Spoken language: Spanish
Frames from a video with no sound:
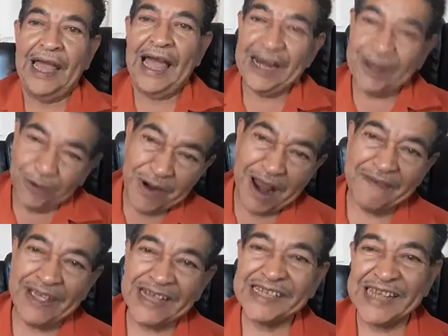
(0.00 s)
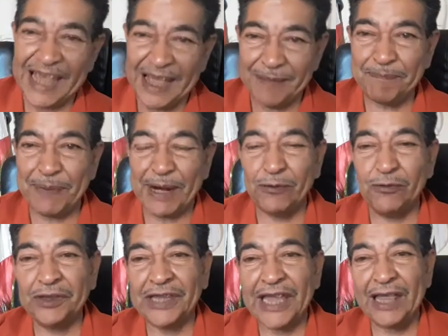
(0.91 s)
¿Alguna vez se han
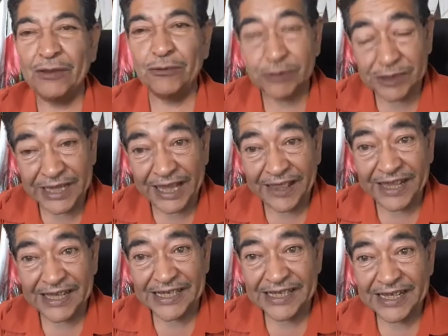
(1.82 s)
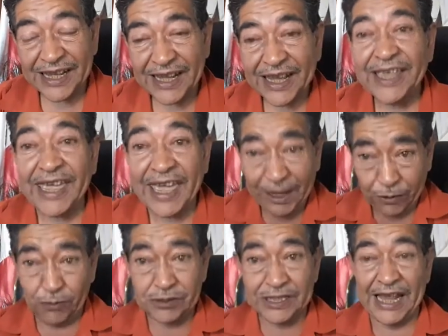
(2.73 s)
preguntado ustedes
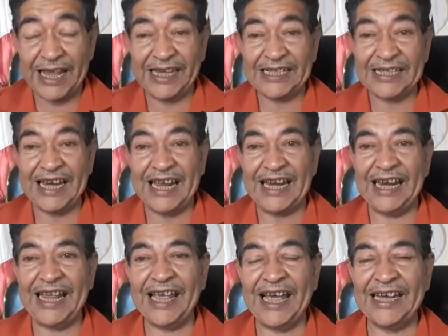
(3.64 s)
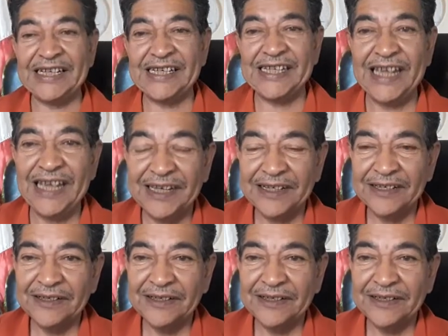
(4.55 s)
qué cosa es la elegancia?